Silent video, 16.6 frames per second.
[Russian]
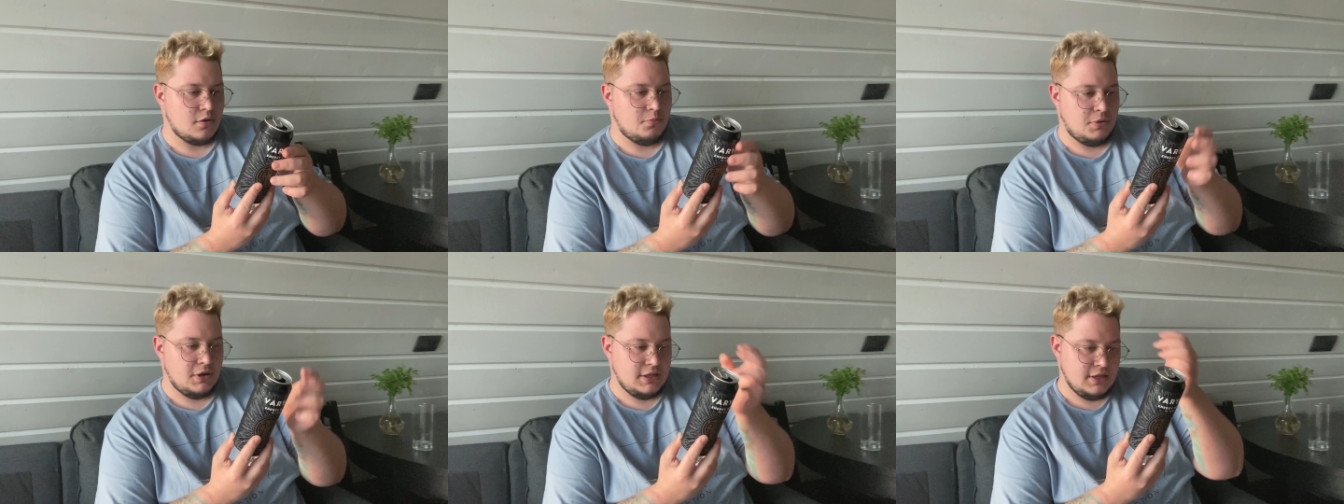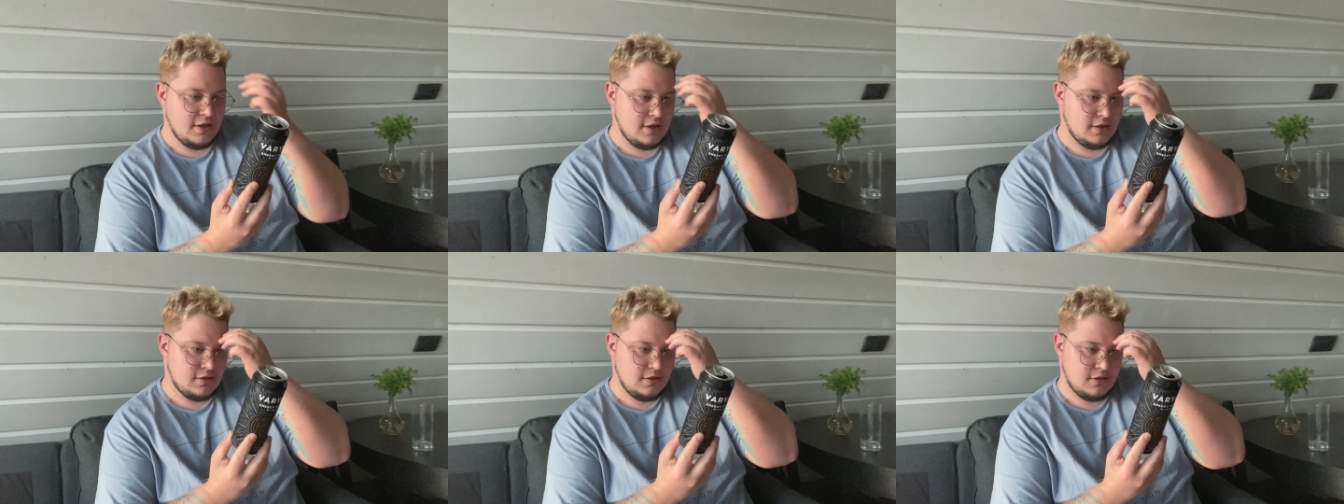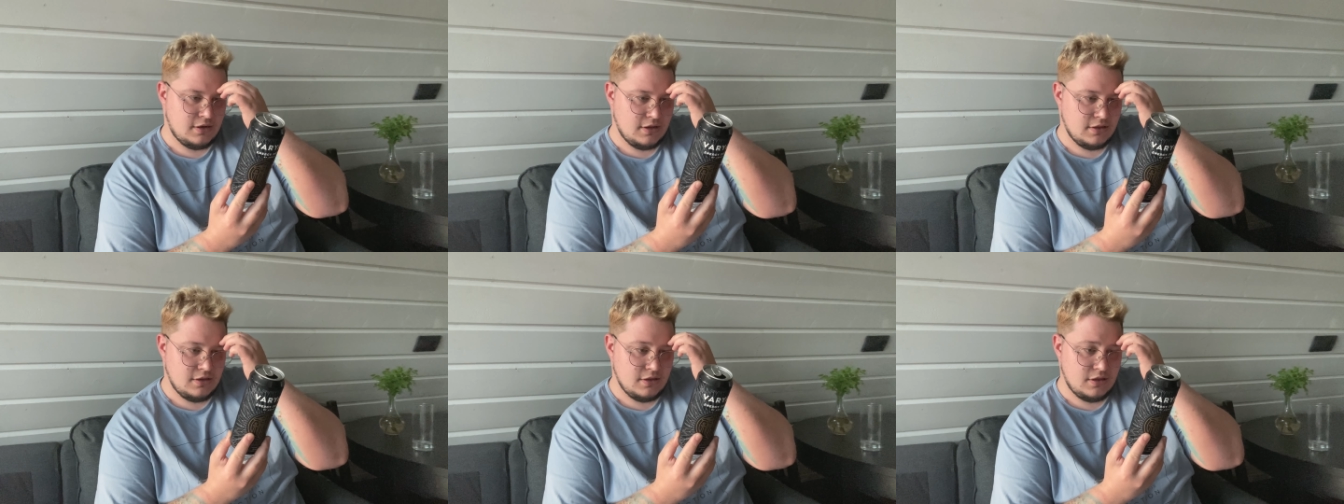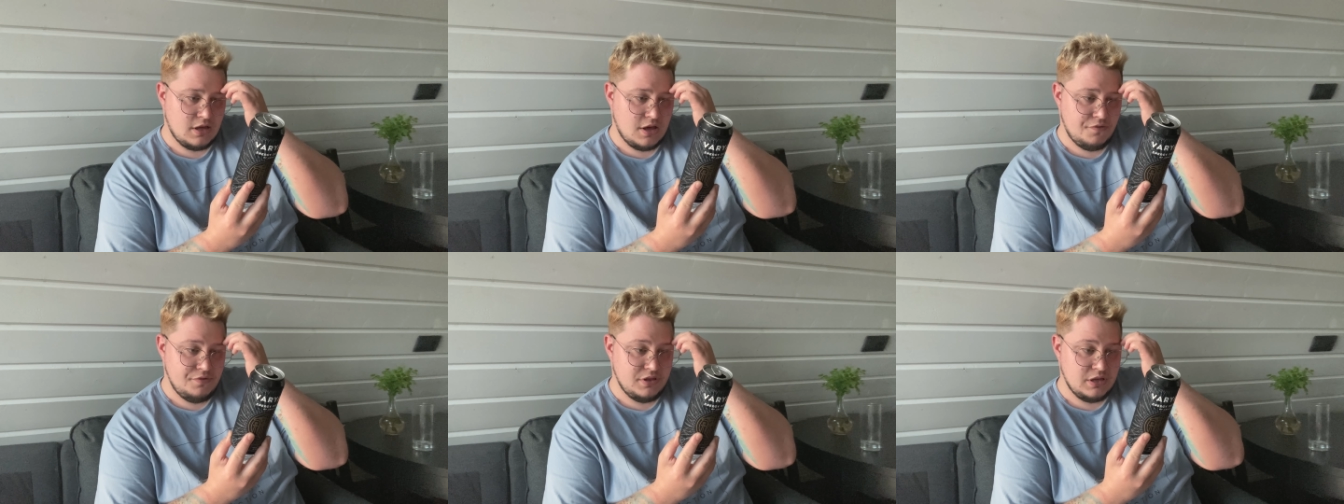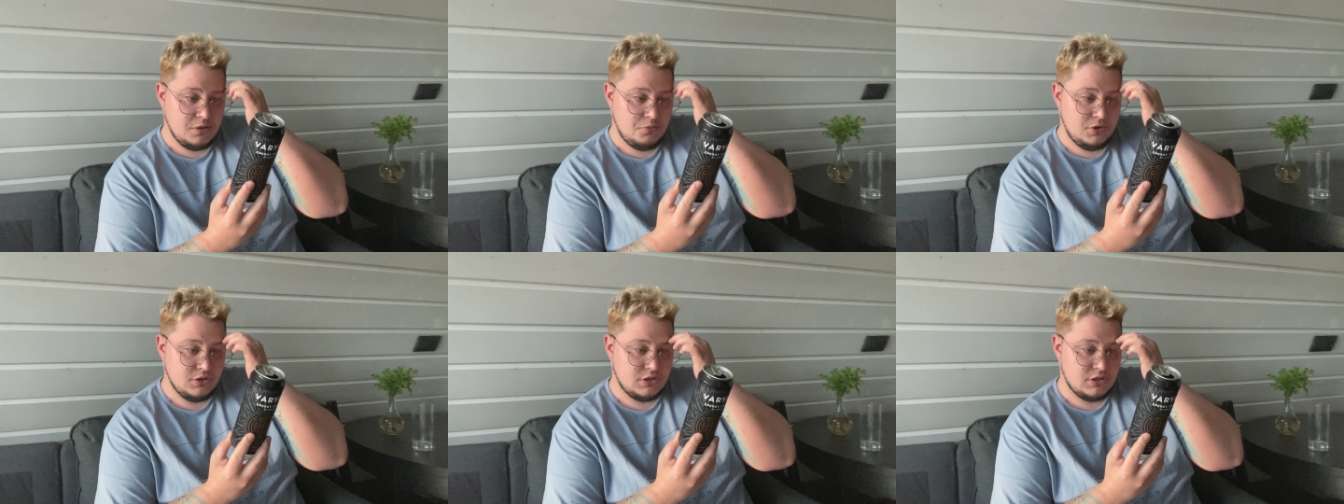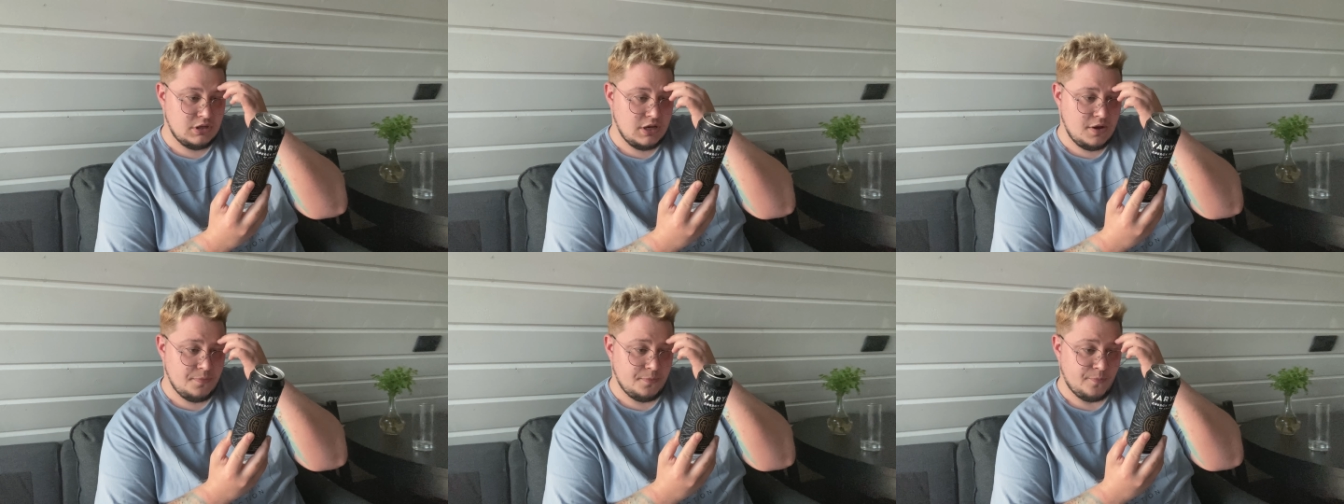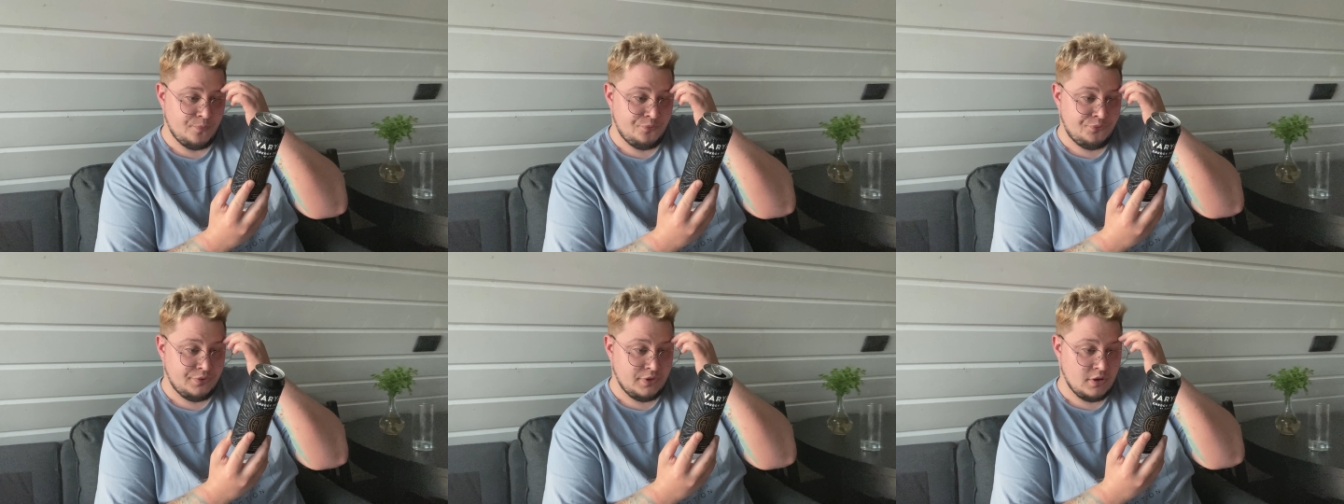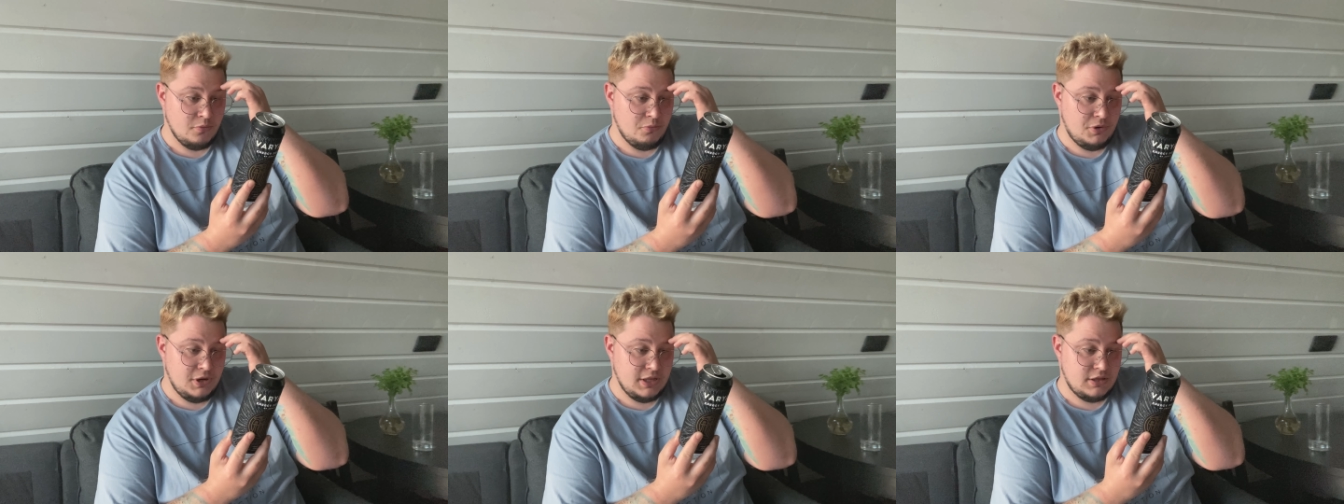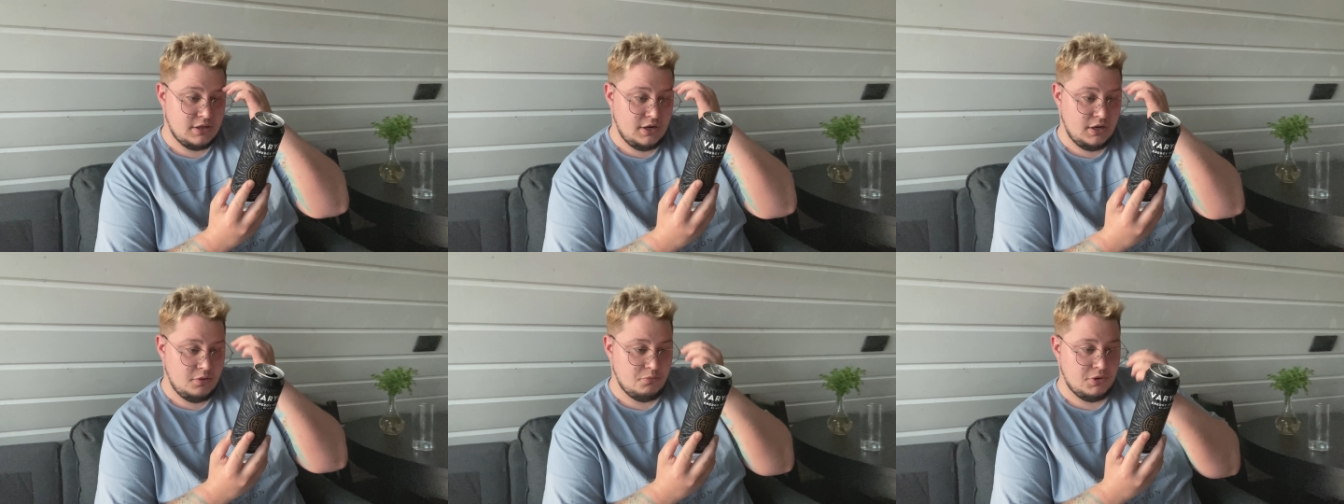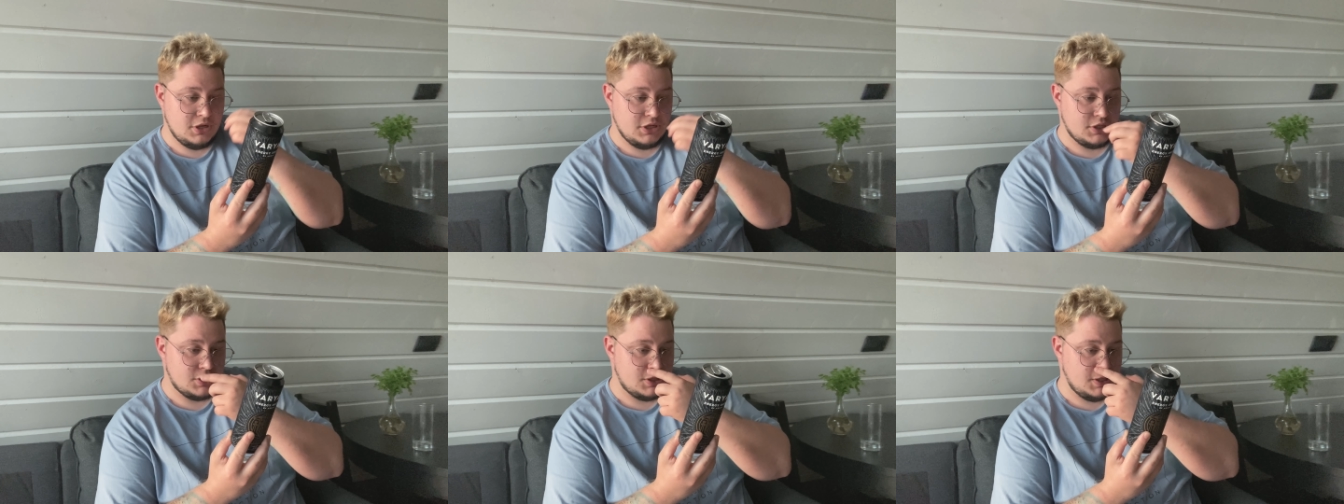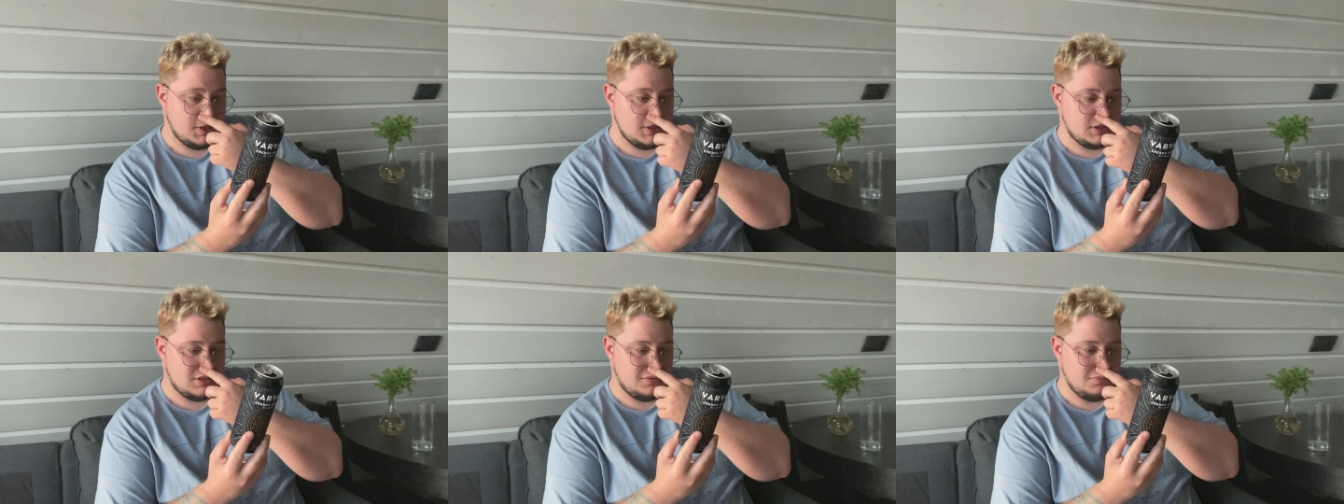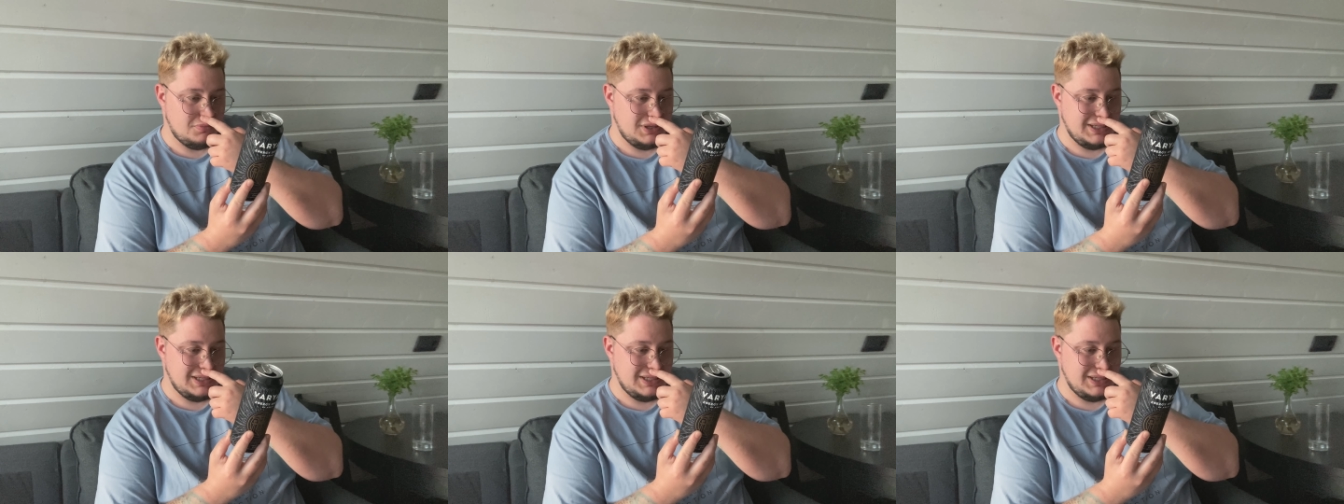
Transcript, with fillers: понятно, тра-та-та, витамин С, В3, В6,